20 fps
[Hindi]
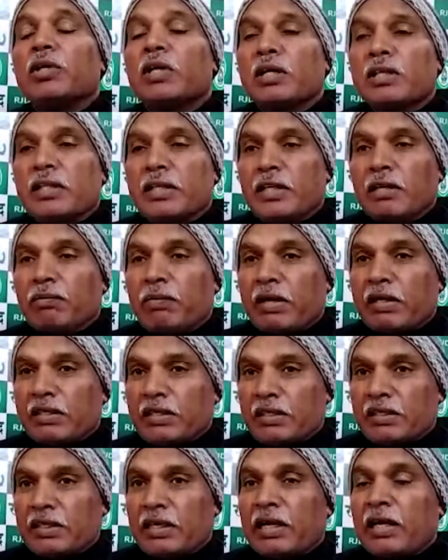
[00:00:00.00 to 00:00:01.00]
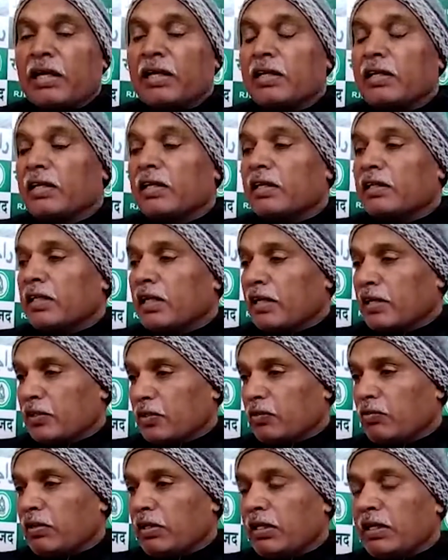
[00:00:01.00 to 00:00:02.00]
क्षेत्रीय पार्टी है जहाँ
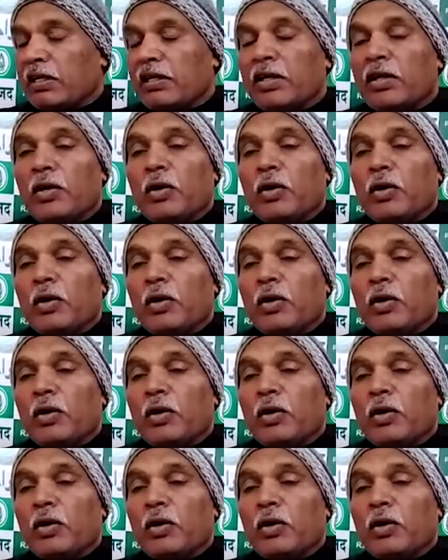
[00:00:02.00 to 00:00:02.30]
ताकतवर है